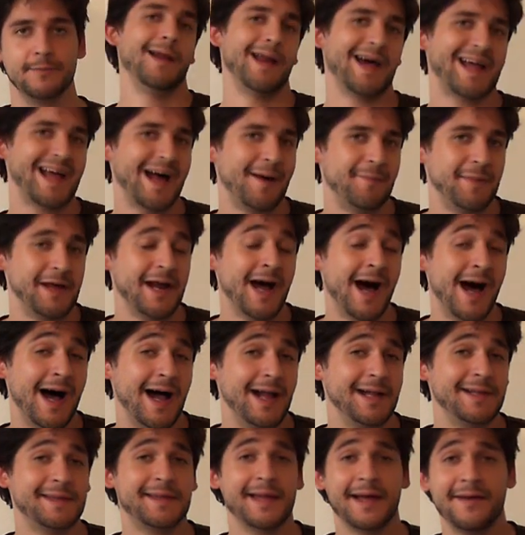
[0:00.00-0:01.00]
La Camera
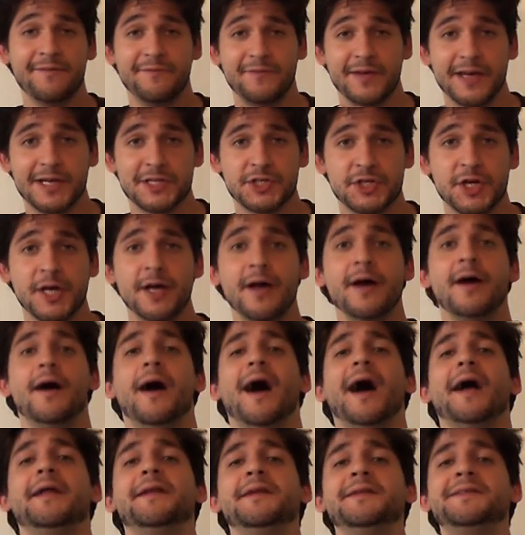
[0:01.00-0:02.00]
alta, invece,
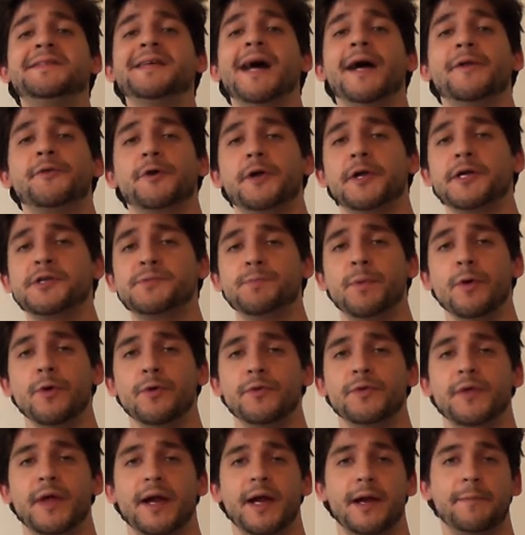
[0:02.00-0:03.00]
ha iniziato a
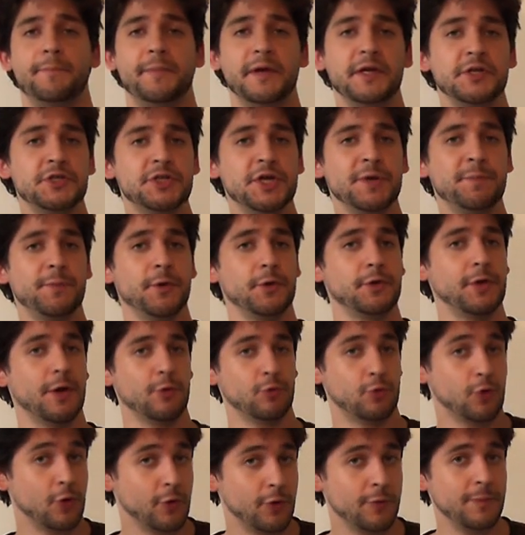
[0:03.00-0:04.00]
rispondere al principio di
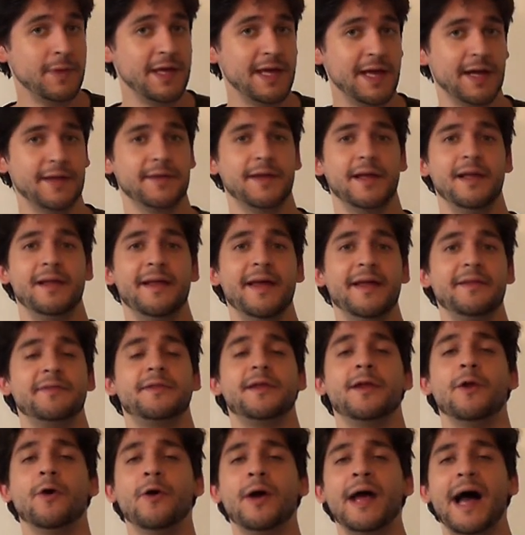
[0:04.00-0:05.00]
autonomia degli
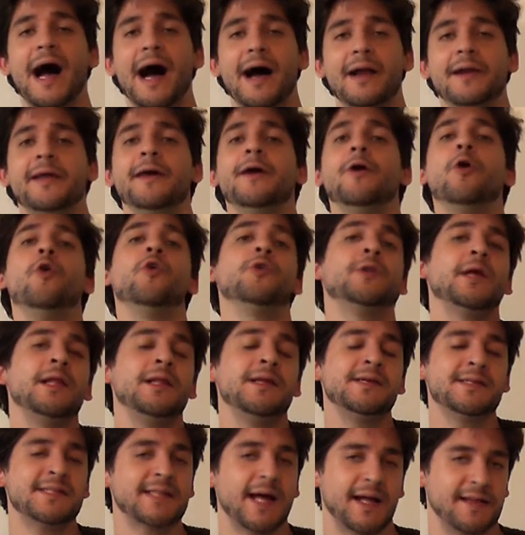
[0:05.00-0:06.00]
enti locali o
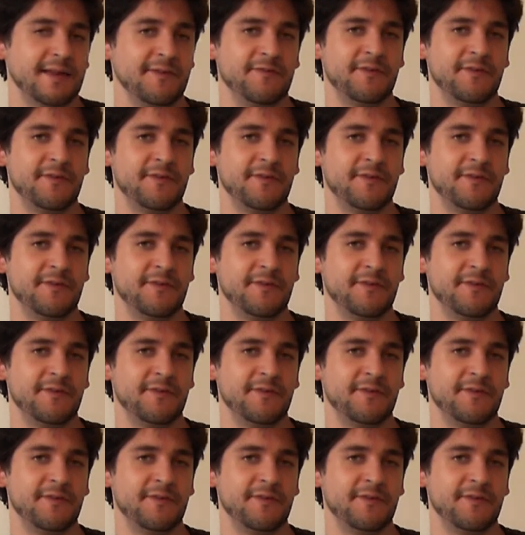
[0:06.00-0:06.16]
degli stati